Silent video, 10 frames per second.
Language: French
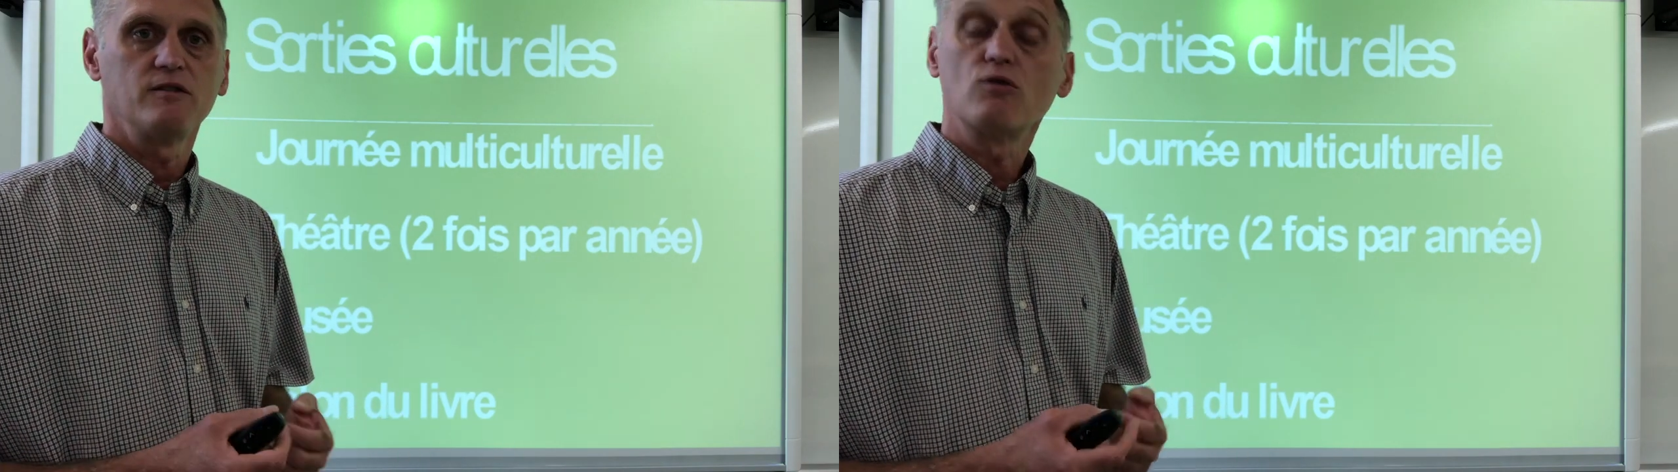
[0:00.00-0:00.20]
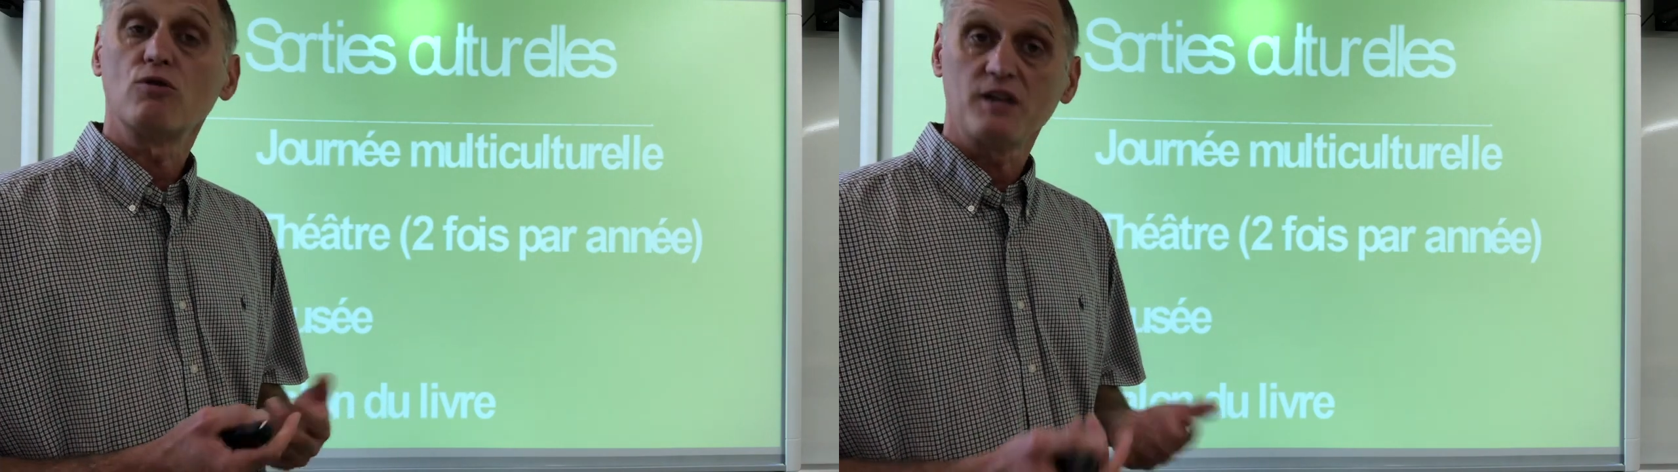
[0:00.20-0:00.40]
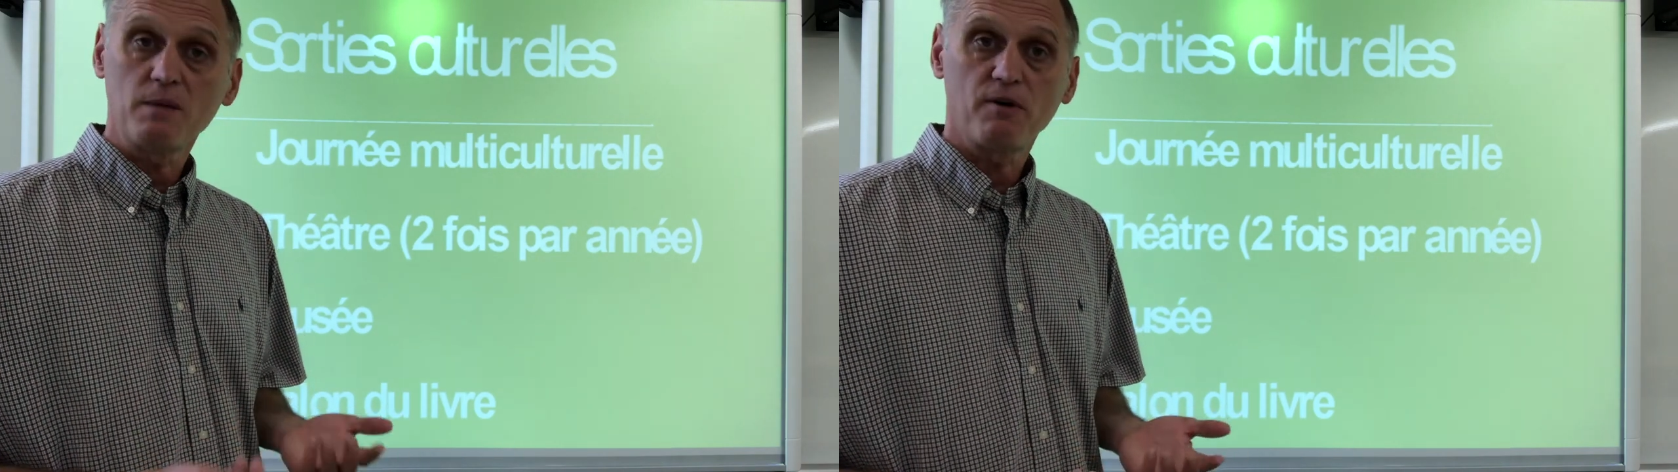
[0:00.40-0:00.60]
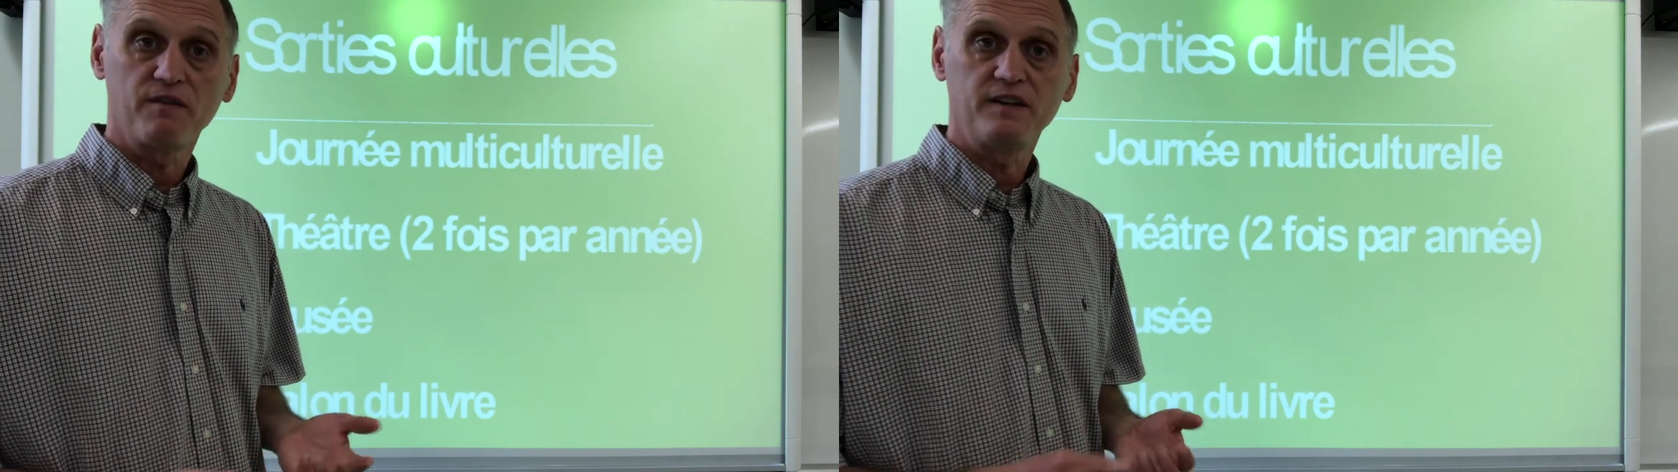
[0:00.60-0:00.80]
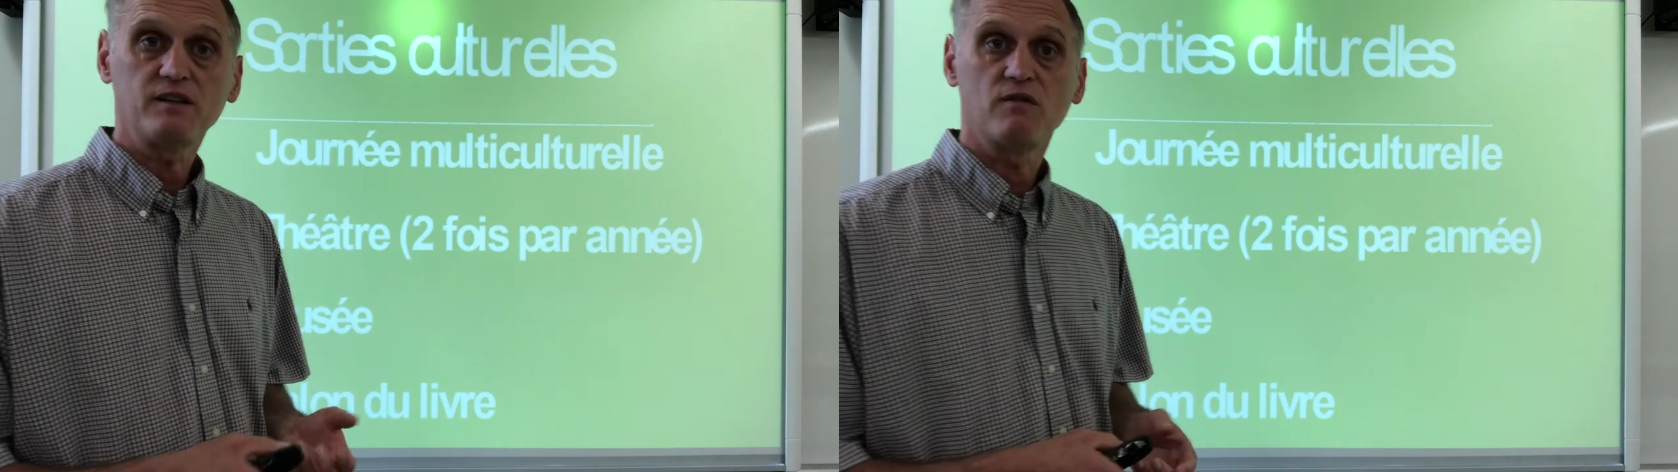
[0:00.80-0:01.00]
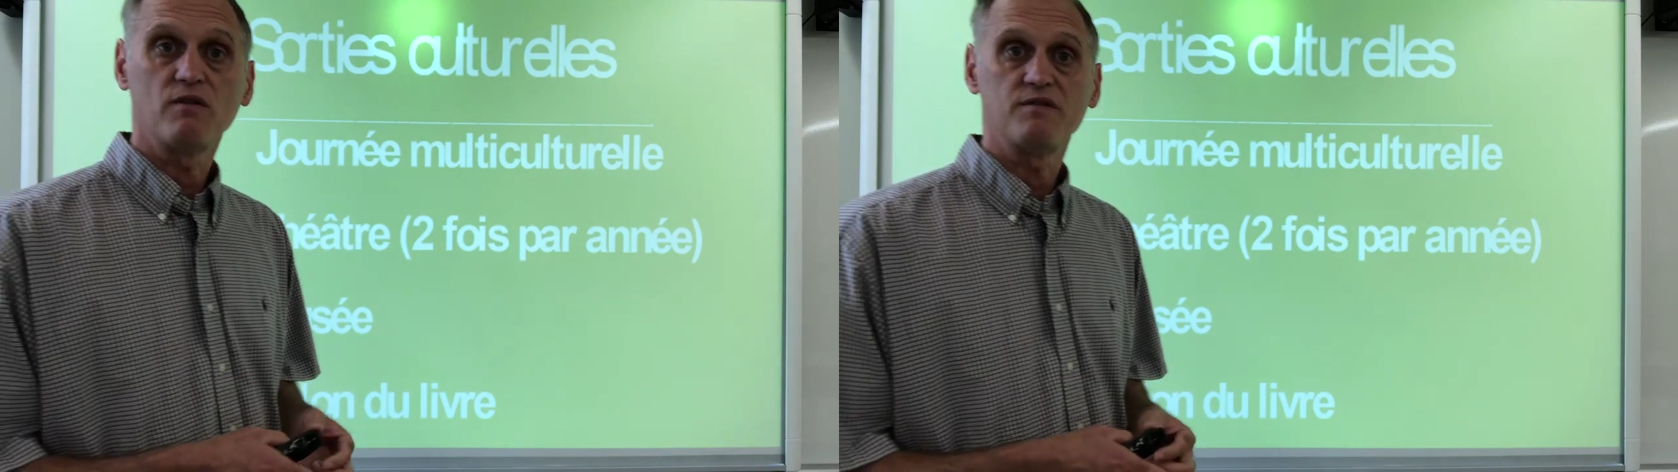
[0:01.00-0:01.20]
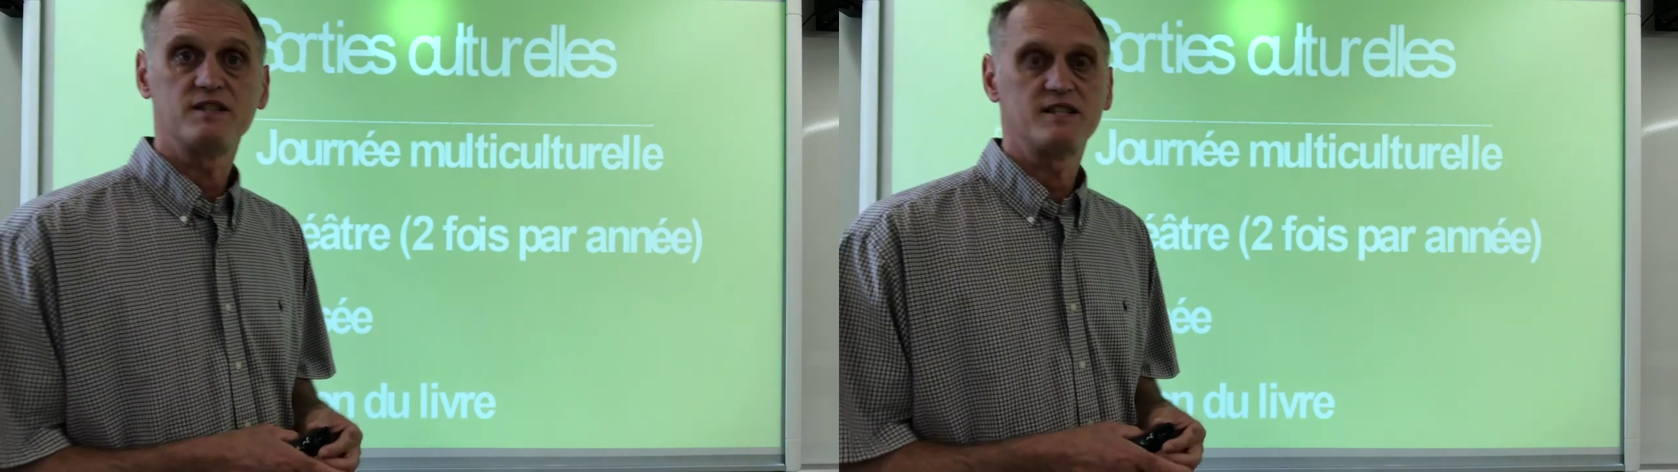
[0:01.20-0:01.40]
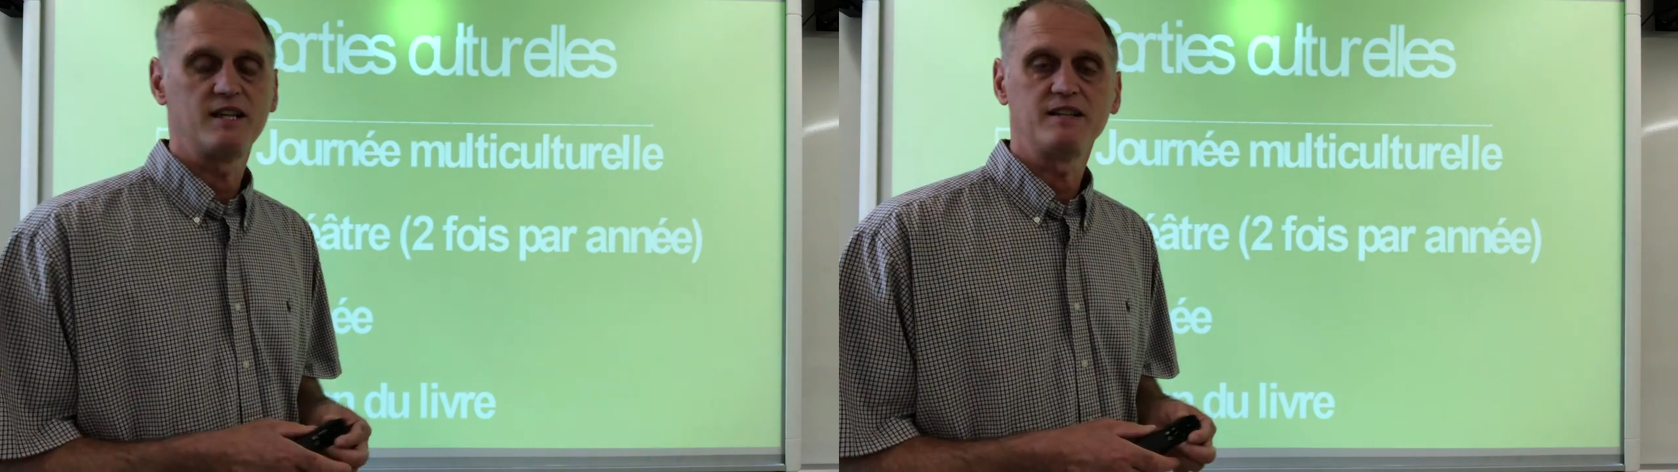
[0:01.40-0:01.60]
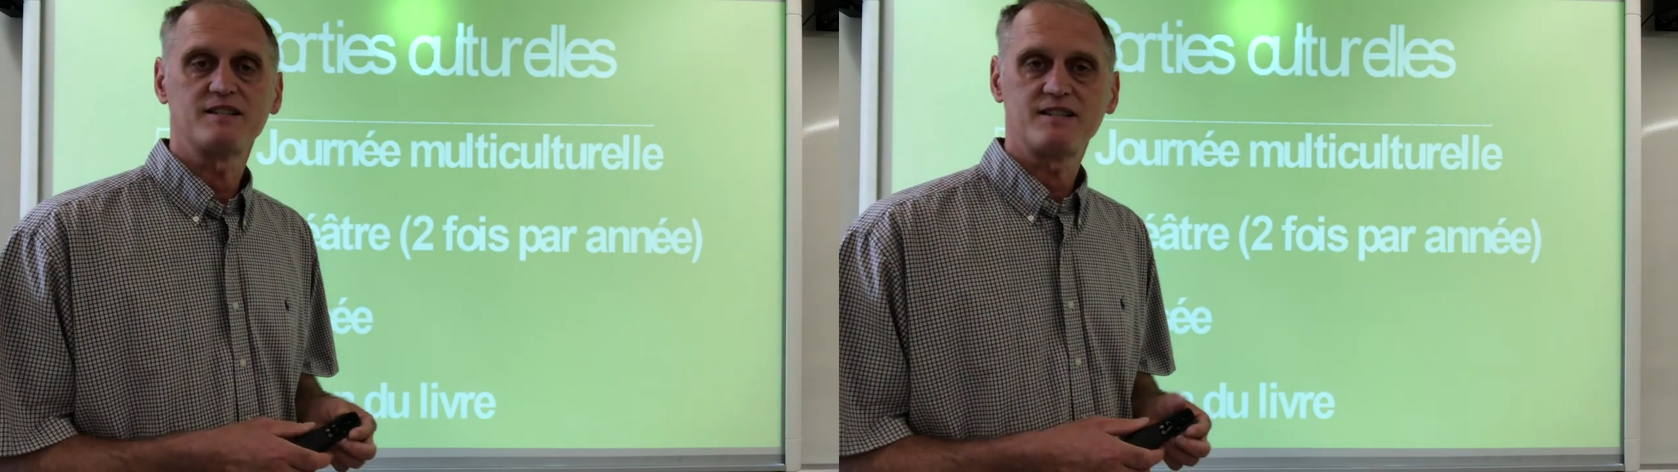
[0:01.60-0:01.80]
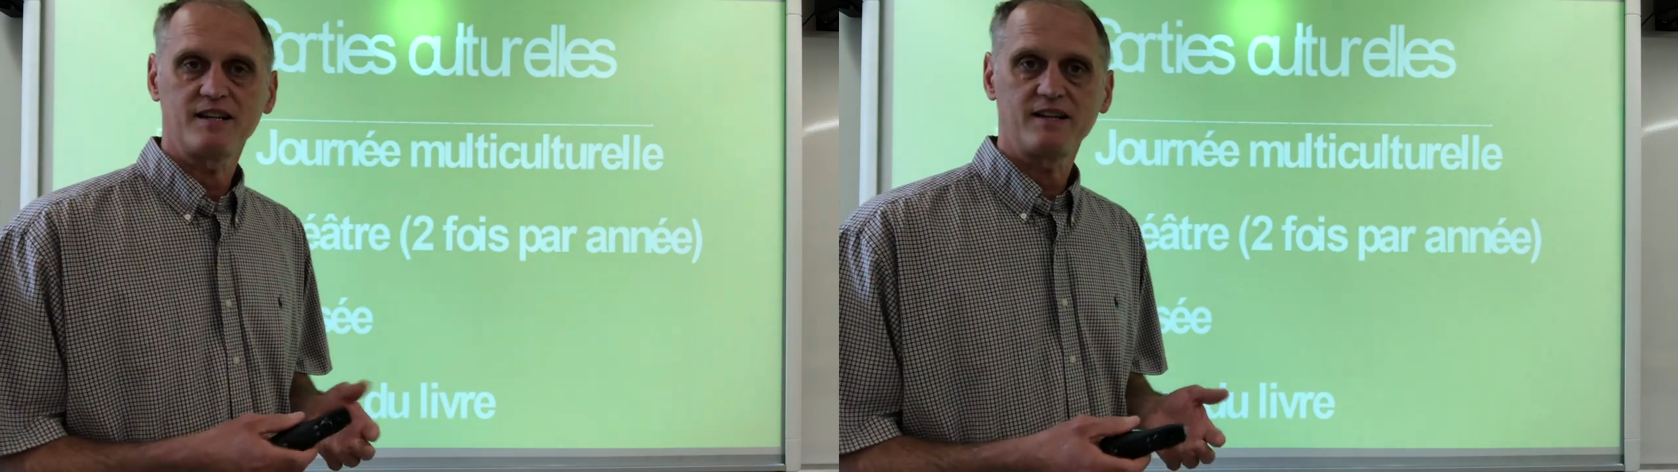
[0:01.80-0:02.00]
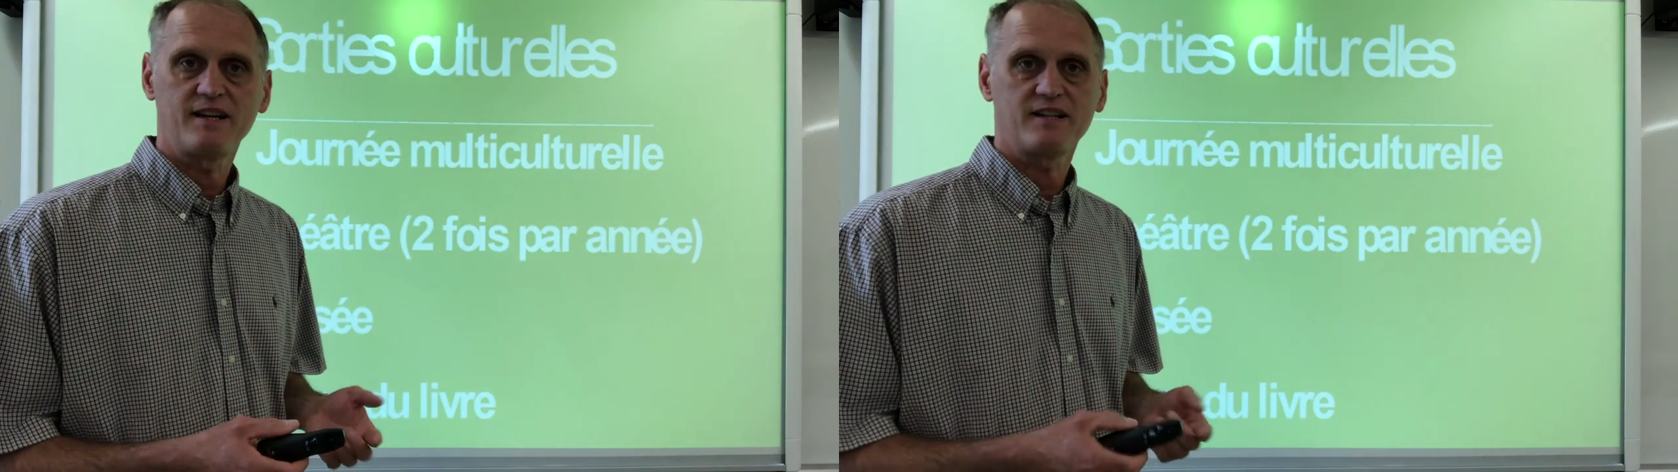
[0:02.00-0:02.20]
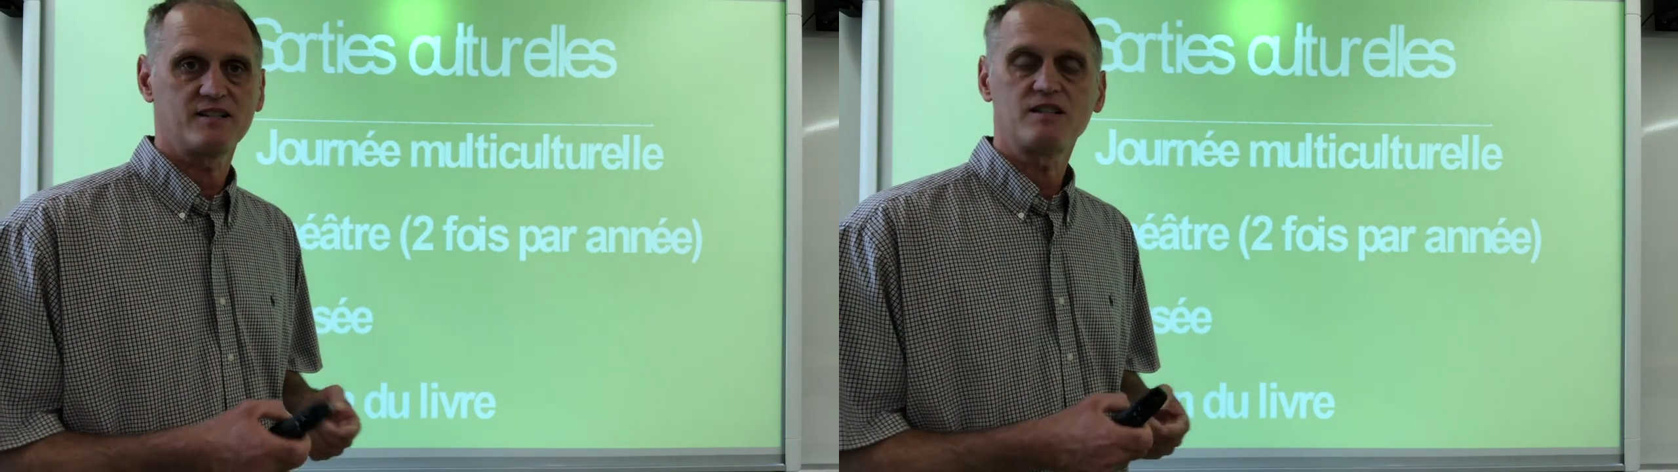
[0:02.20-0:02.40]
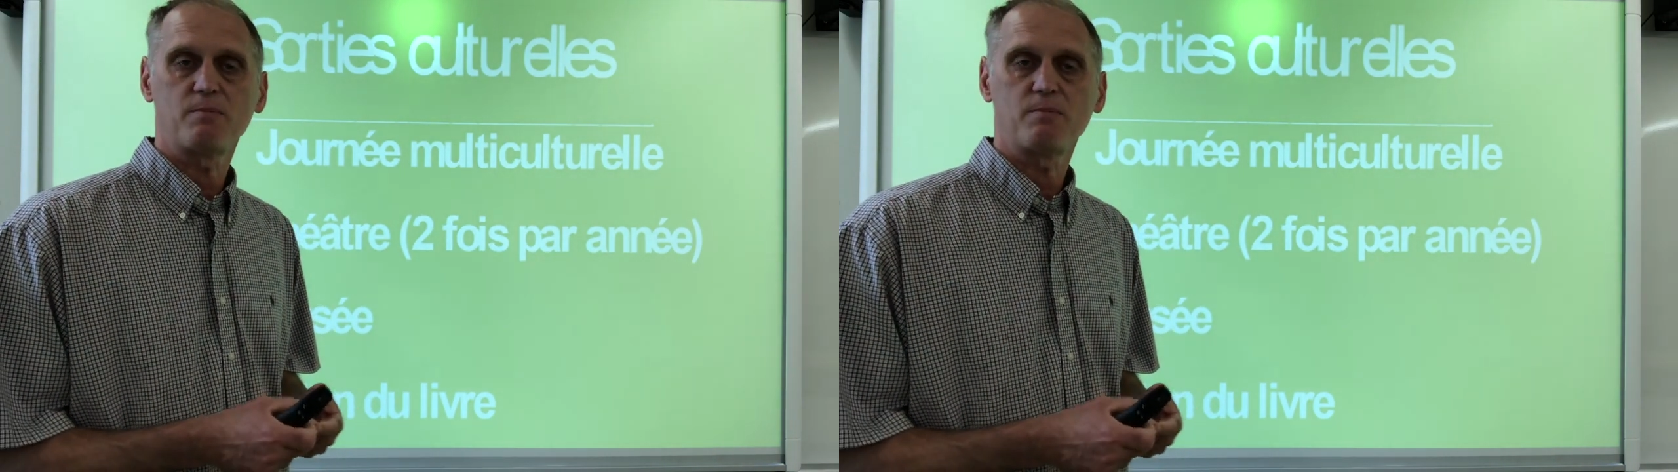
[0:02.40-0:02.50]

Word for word: Donc, on en profite, on va visiter certains quartiers.